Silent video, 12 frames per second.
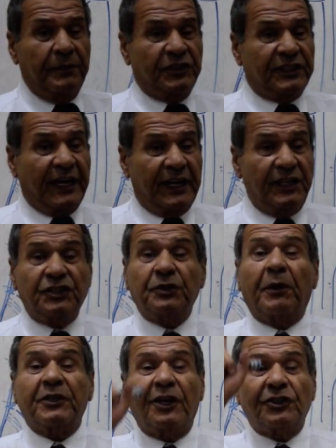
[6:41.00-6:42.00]
ما اشتغلتش
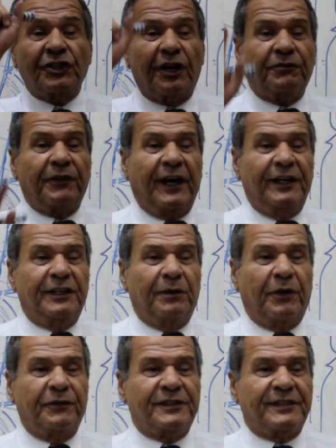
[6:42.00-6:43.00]
ما اقدرش ارفع ايدي
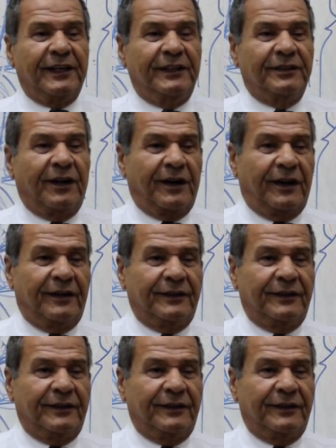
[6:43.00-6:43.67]
اباف 90 درجه